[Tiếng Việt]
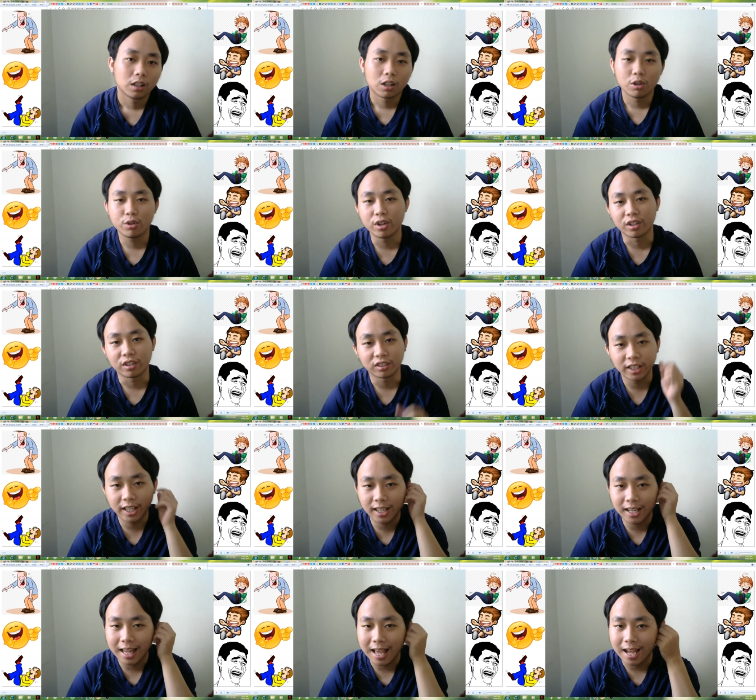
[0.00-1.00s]
Câu chuyện có
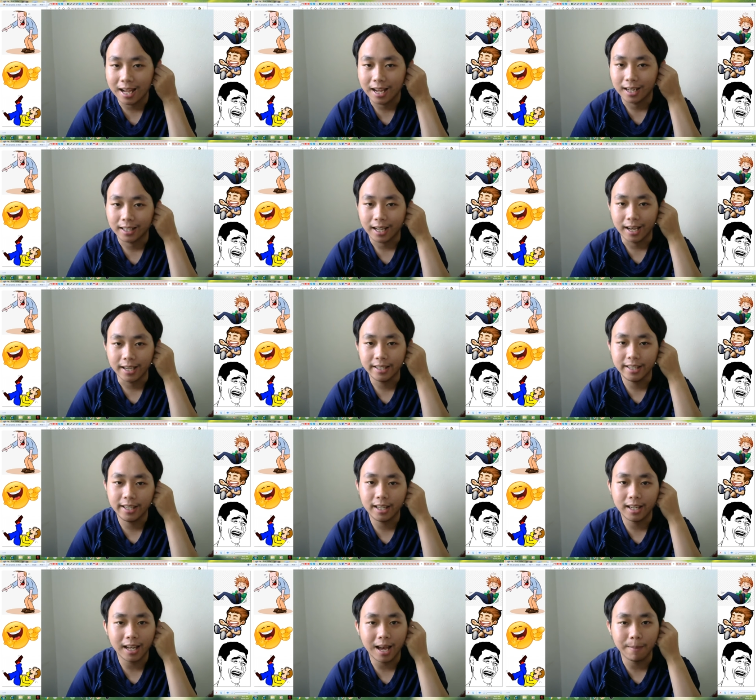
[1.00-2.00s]
tên là Cái
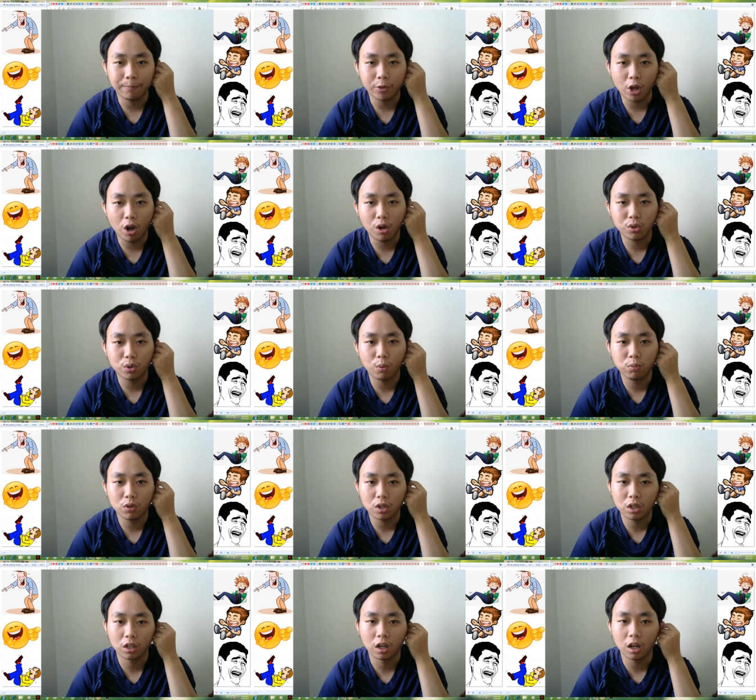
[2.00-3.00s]
gì làm cho sung
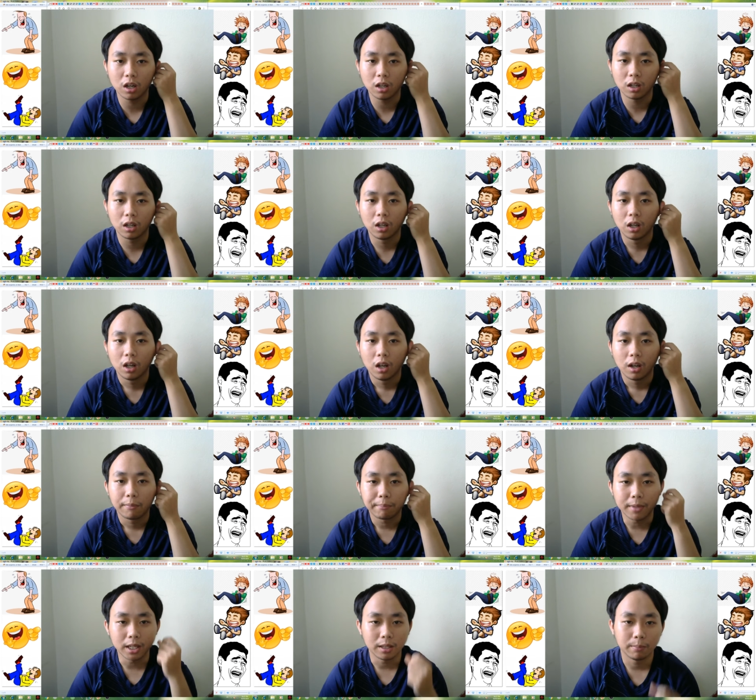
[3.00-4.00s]
sướng
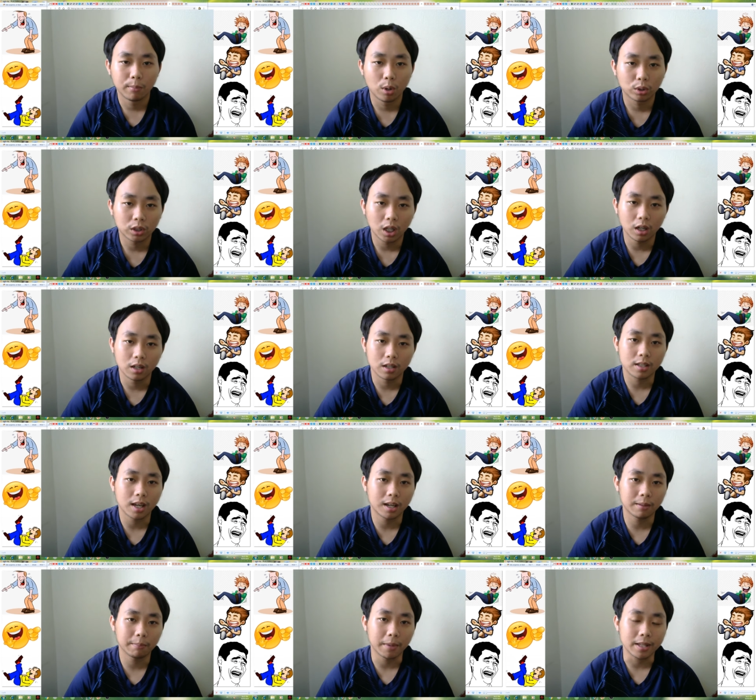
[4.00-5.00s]
Bị một thợ
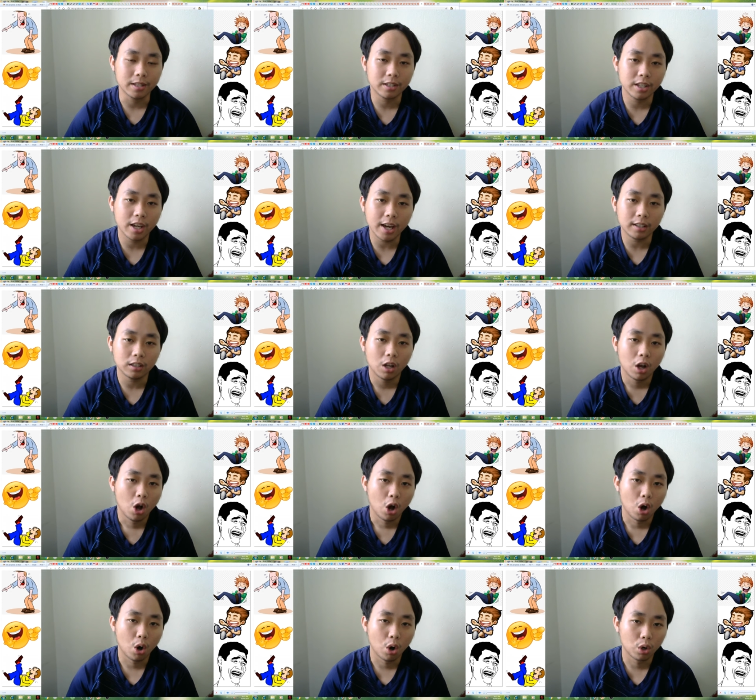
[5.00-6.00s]
săn bắn chết
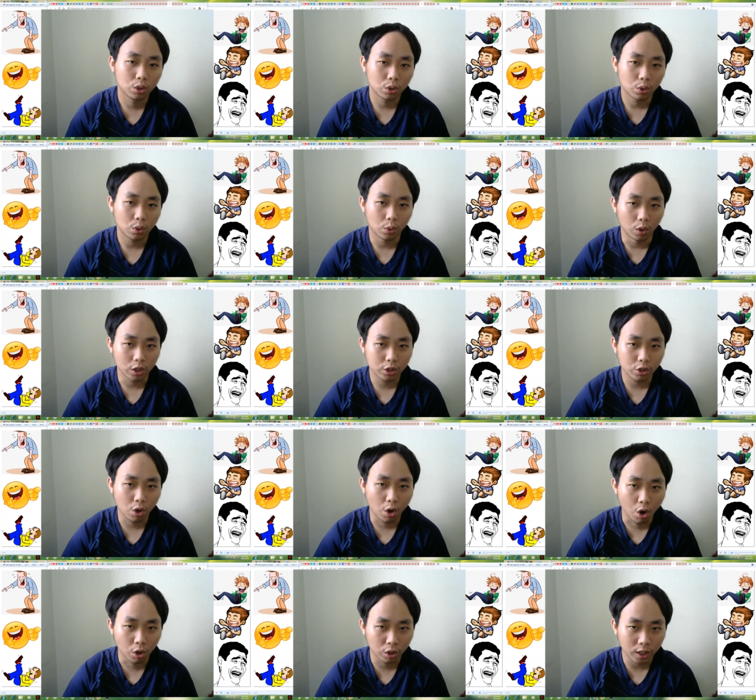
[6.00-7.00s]
Hồn của
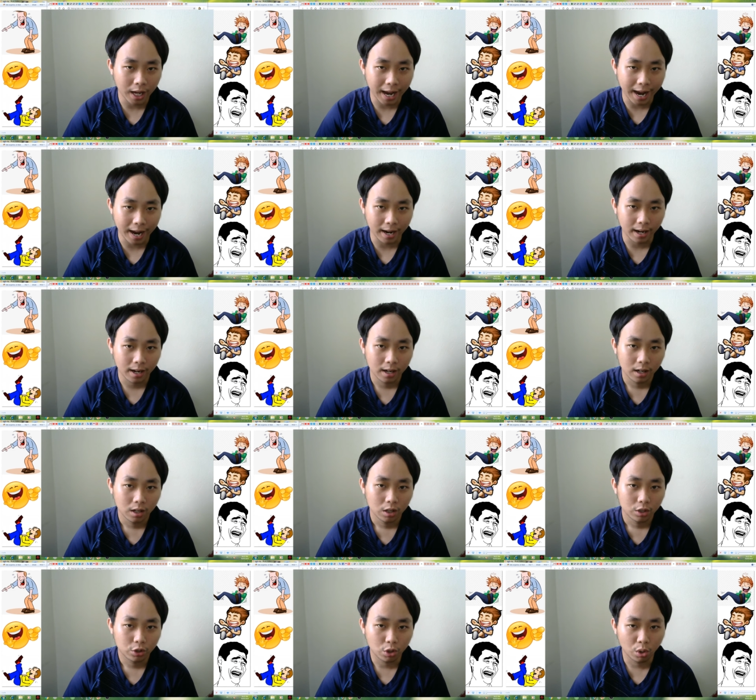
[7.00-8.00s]
trồn hạ
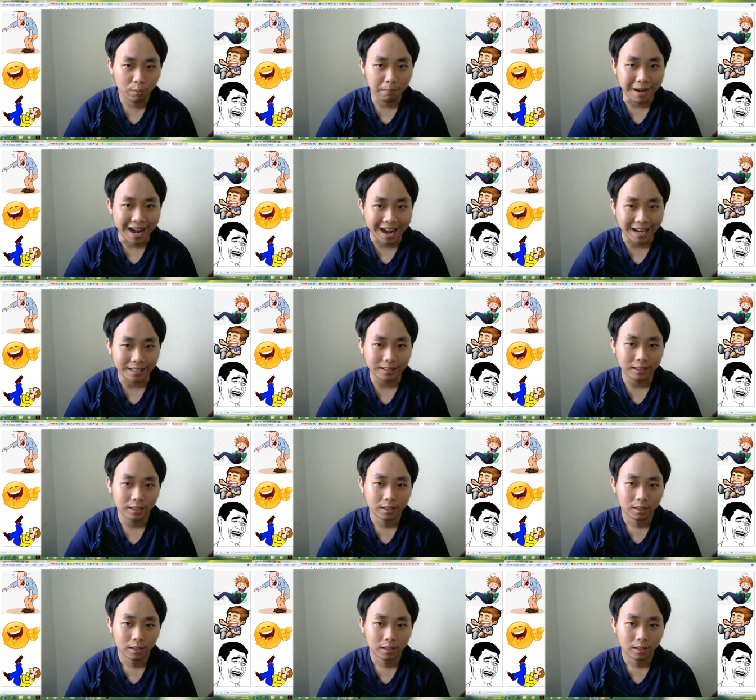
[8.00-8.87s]
Trồn bạc